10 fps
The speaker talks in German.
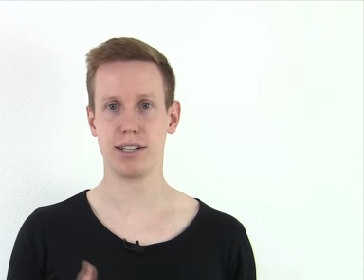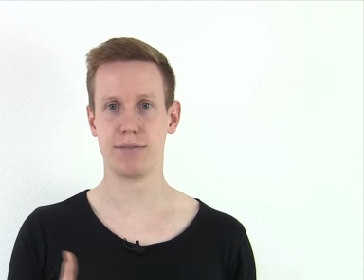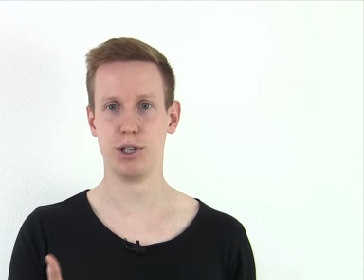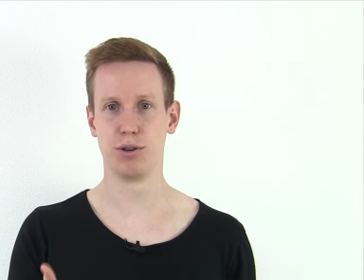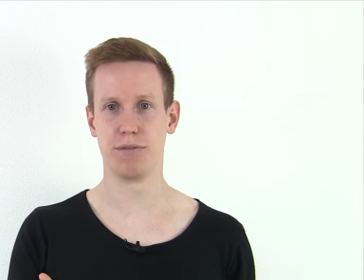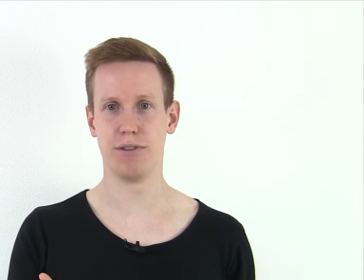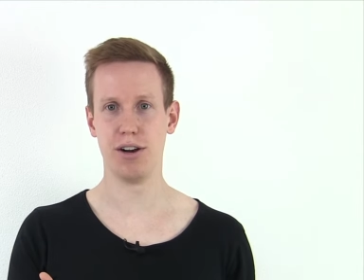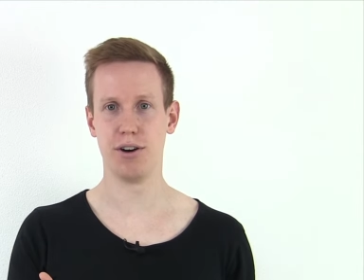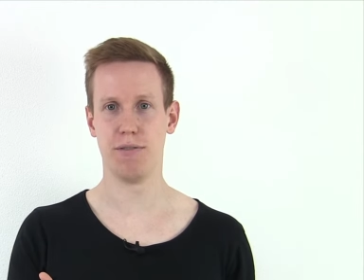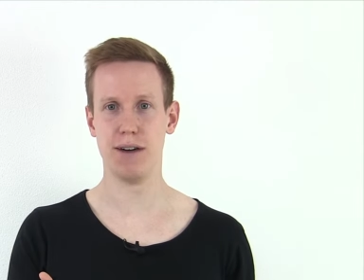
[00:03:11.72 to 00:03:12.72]
dir das Video
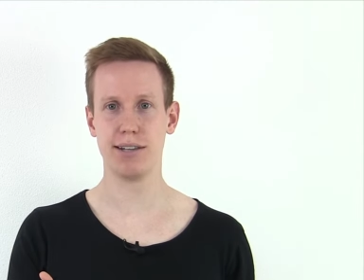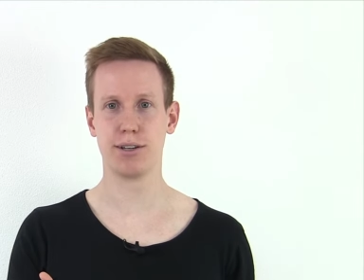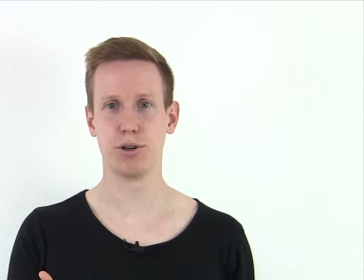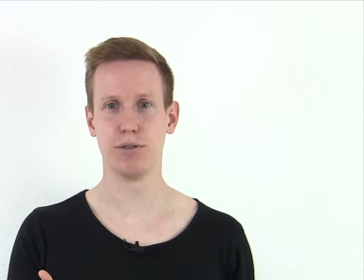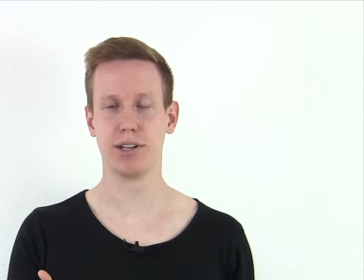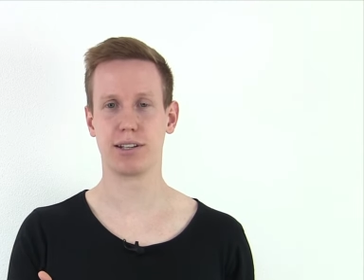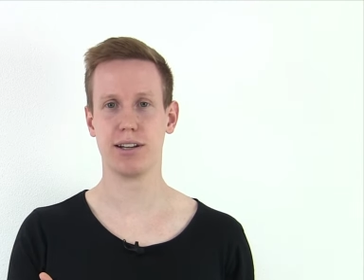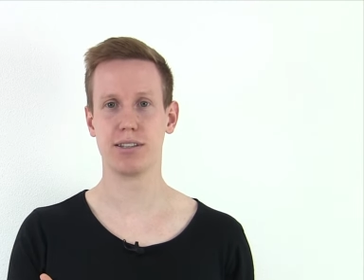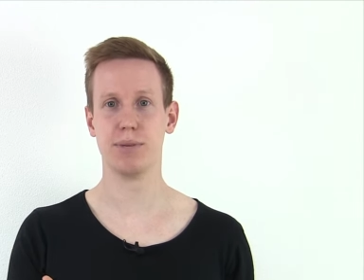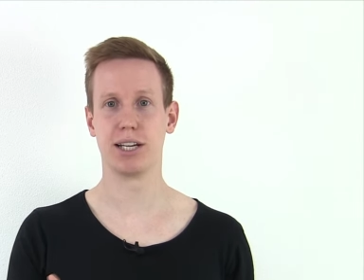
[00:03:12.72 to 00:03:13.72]
gefallen und auch weitergeholfen hat,
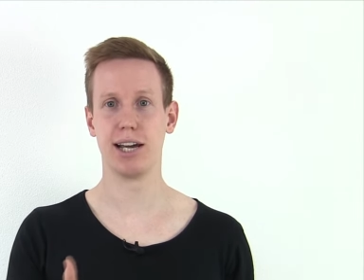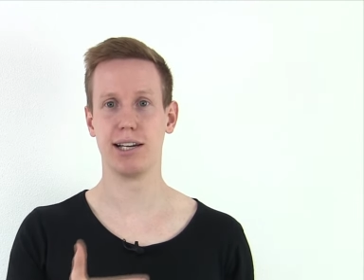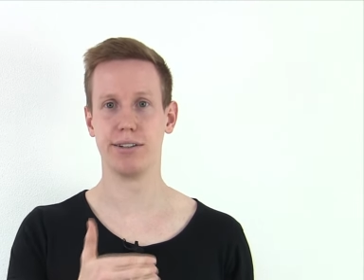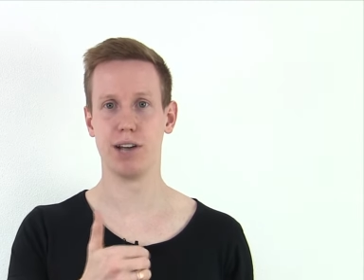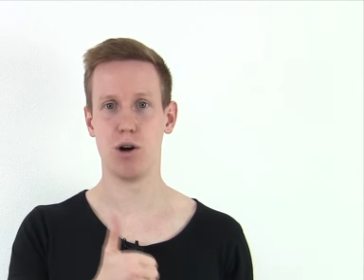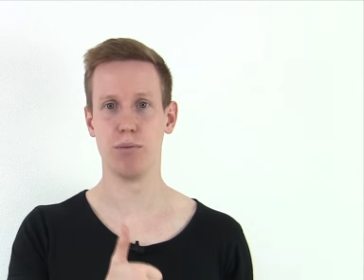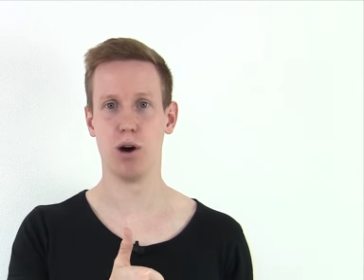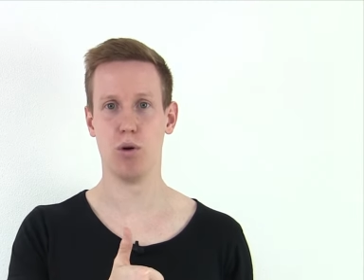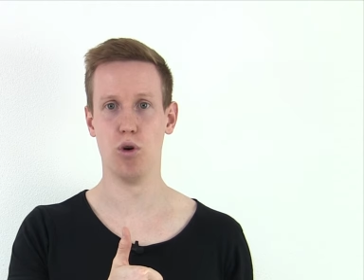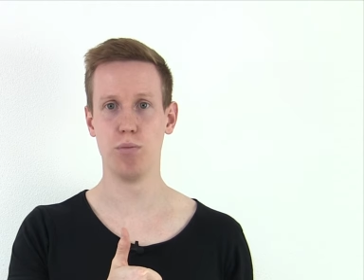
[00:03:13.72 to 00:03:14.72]
kannst du mir gerne einen Daumen
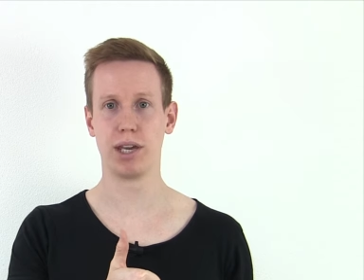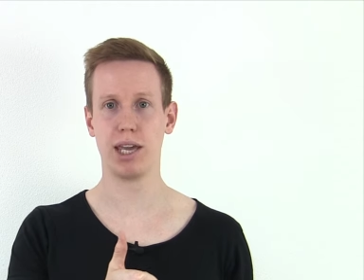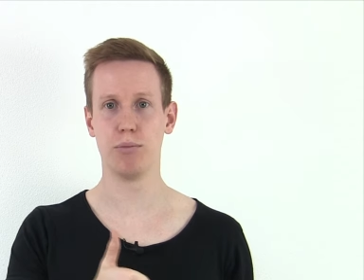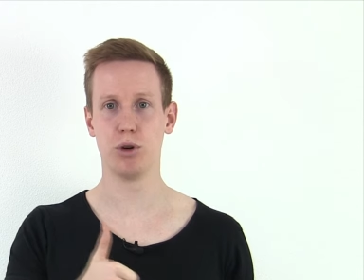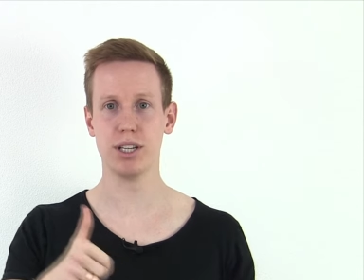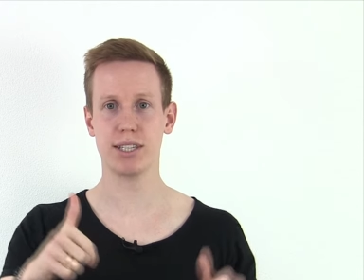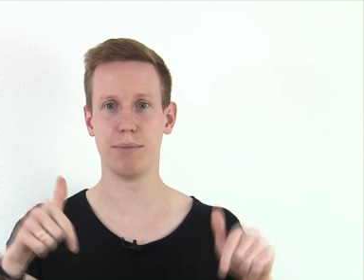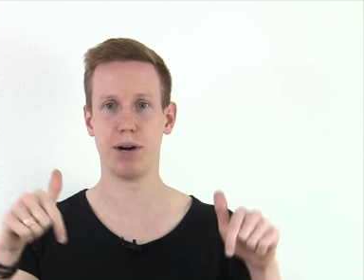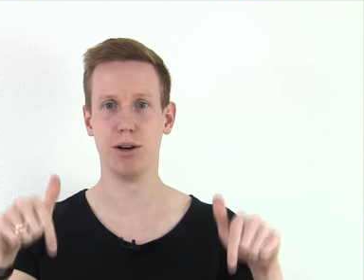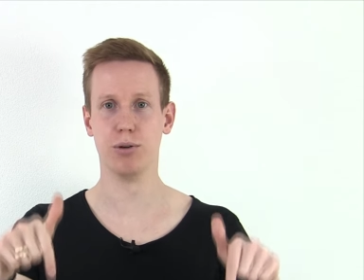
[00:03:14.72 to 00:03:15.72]
nach oben geben und es
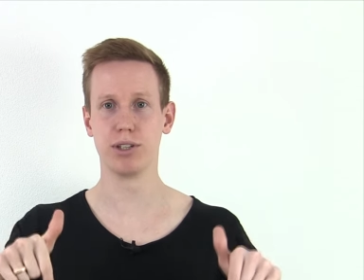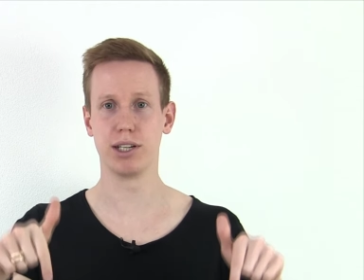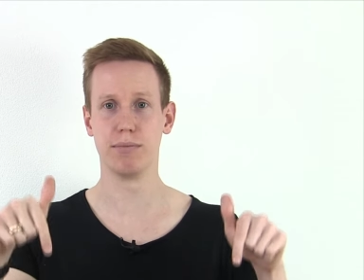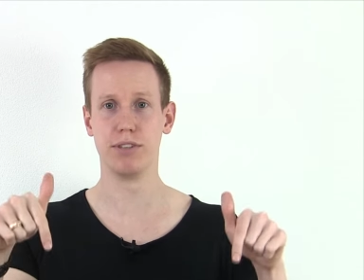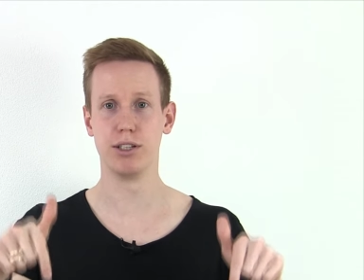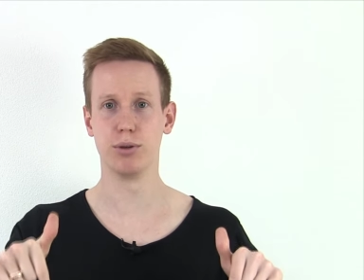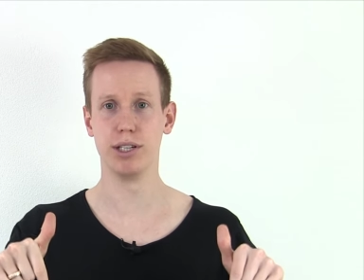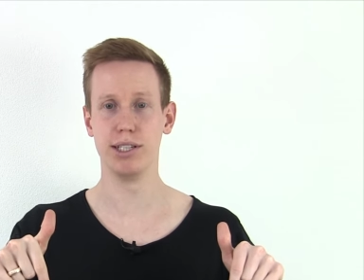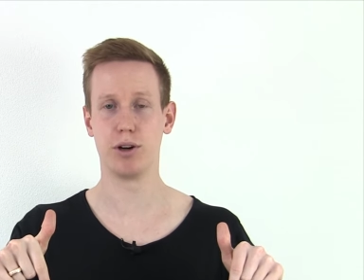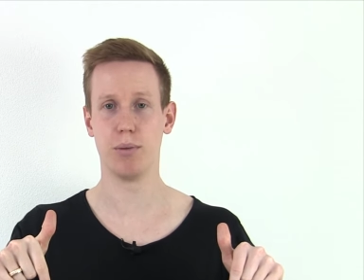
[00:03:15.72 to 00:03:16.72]
einmal unter dem Video
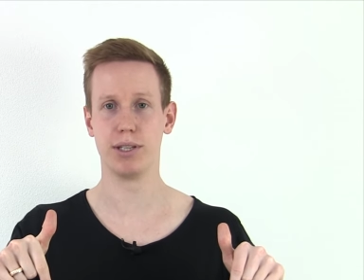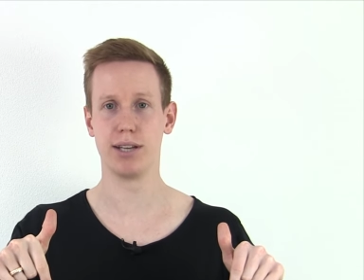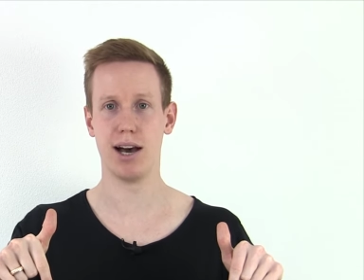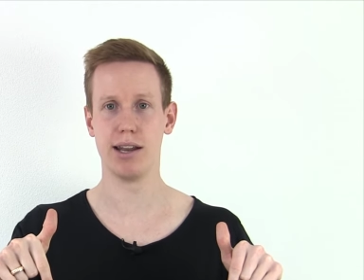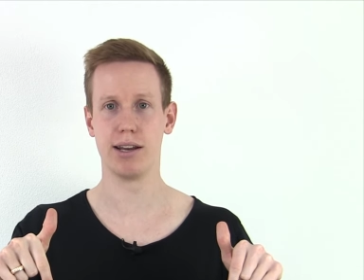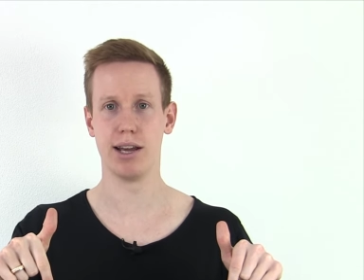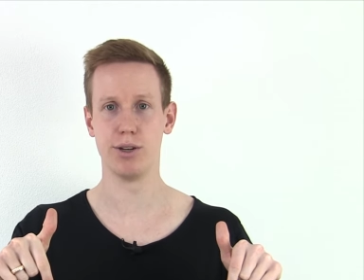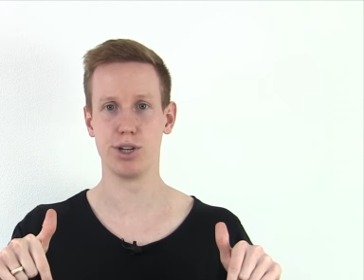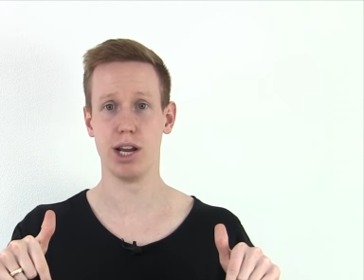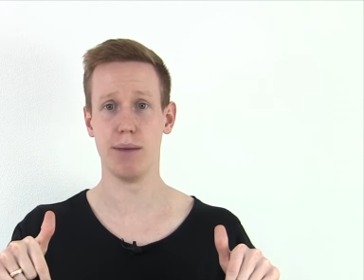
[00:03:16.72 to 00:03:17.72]
in die Kommentare
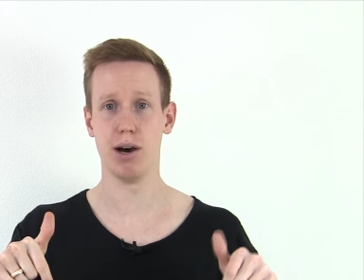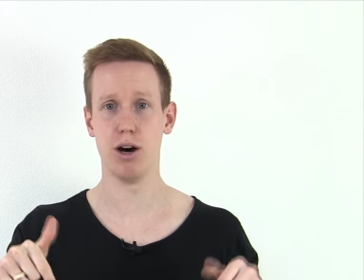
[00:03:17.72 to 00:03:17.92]
reinschreiben.